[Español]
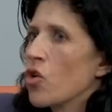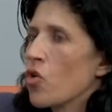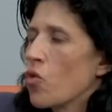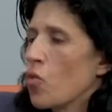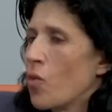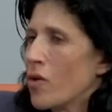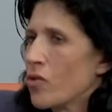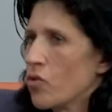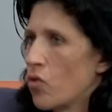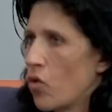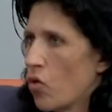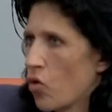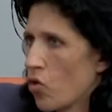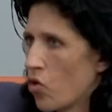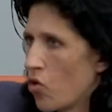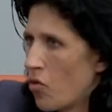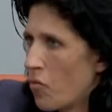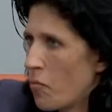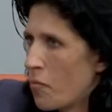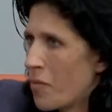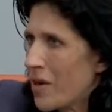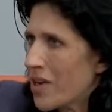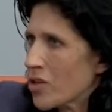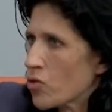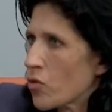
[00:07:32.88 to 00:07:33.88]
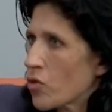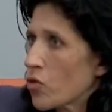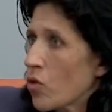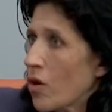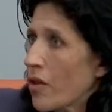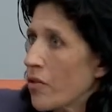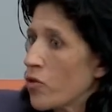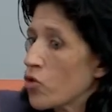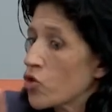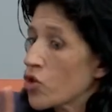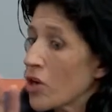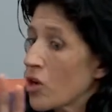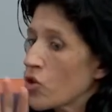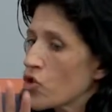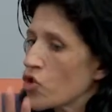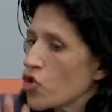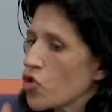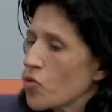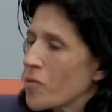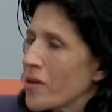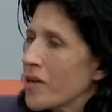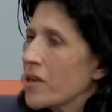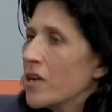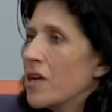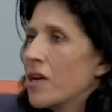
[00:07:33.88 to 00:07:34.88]
Cuando lo compras, cuando la industria lo ha
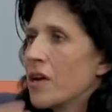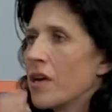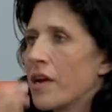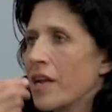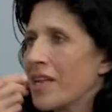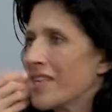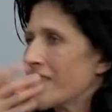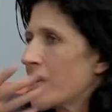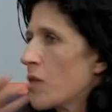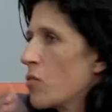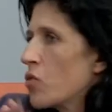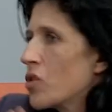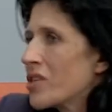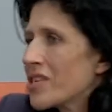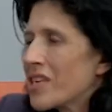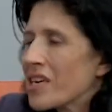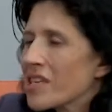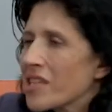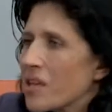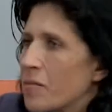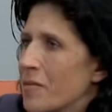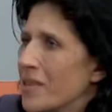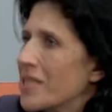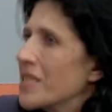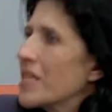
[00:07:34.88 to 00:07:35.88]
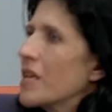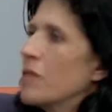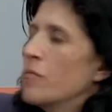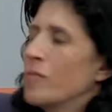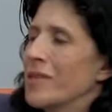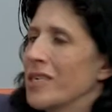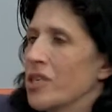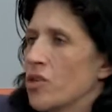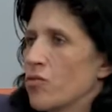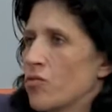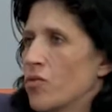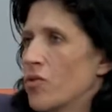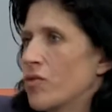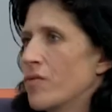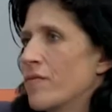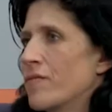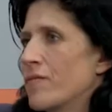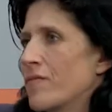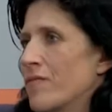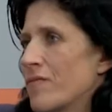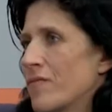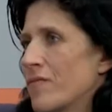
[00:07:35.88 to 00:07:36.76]
hecho bien, el sabor es exactamente el mismo.